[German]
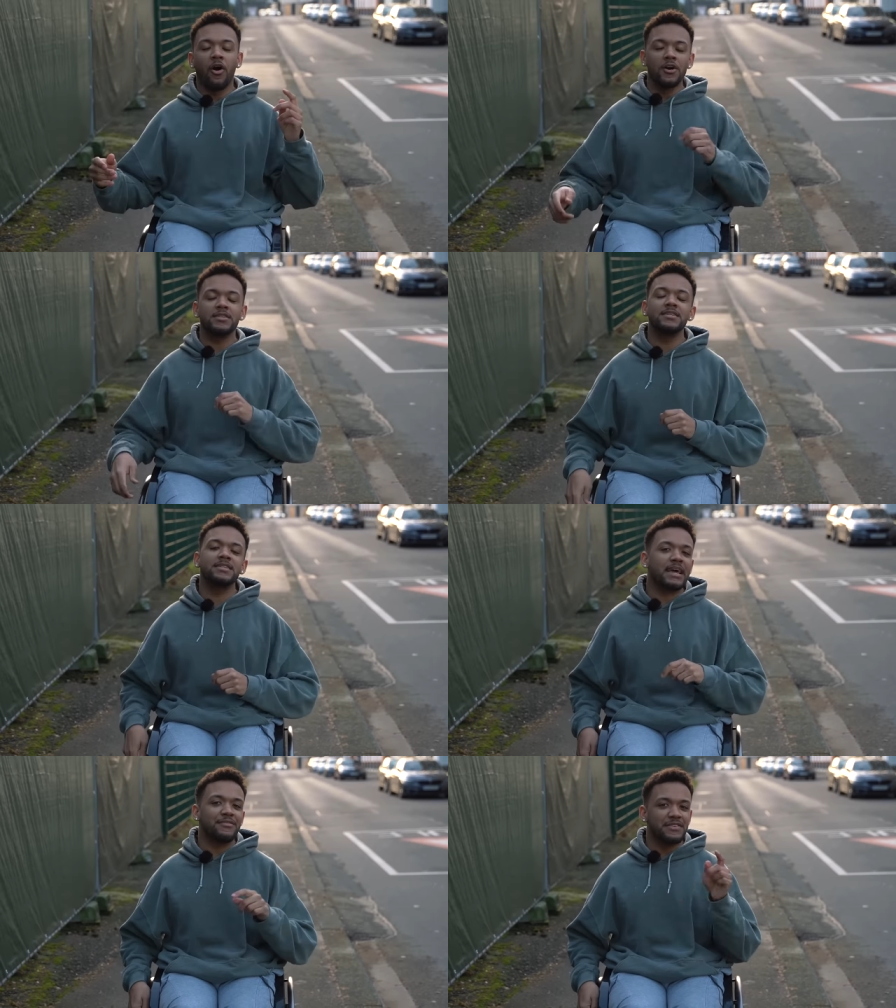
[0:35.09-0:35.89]
Heute
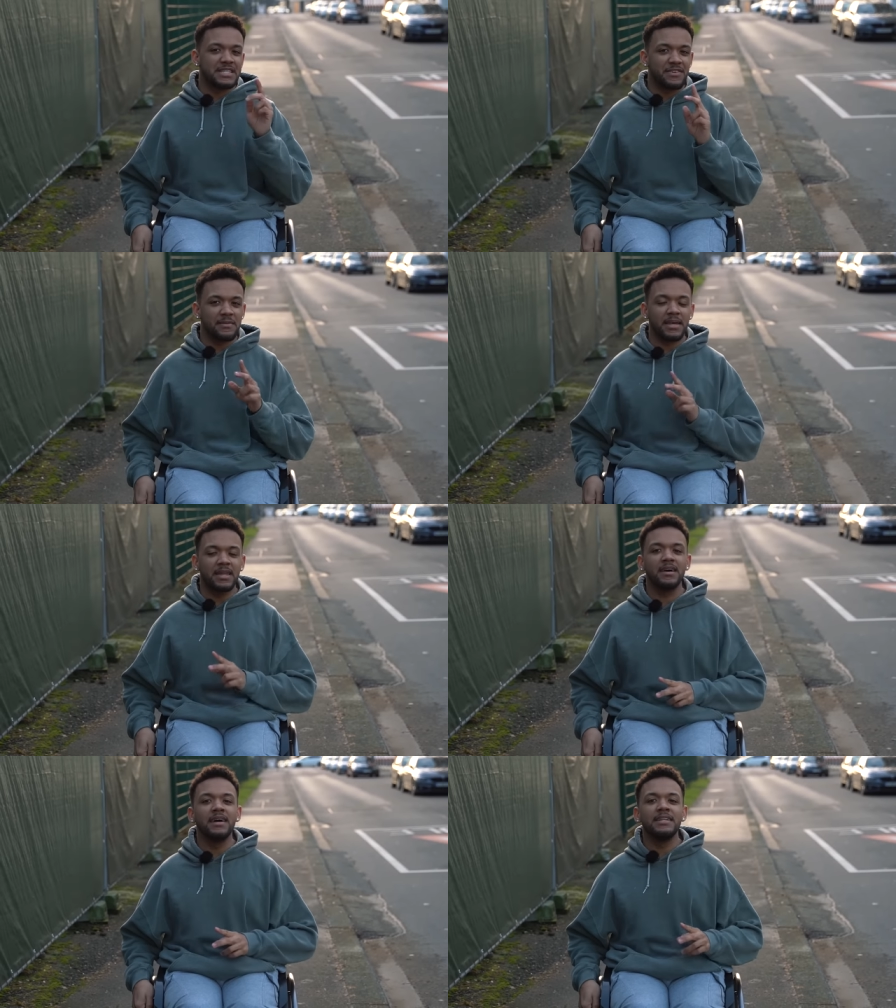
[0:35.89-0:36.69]
treffen wir zwei
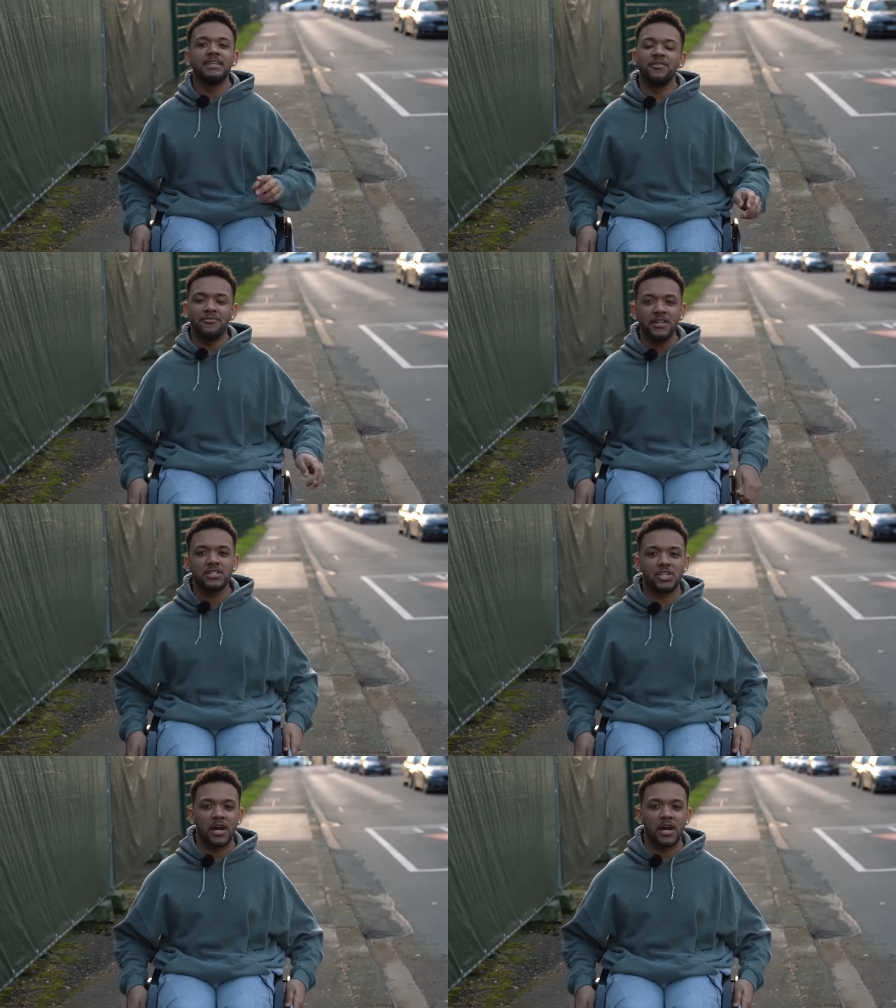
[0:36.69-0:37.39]
Männer, die den Fetisch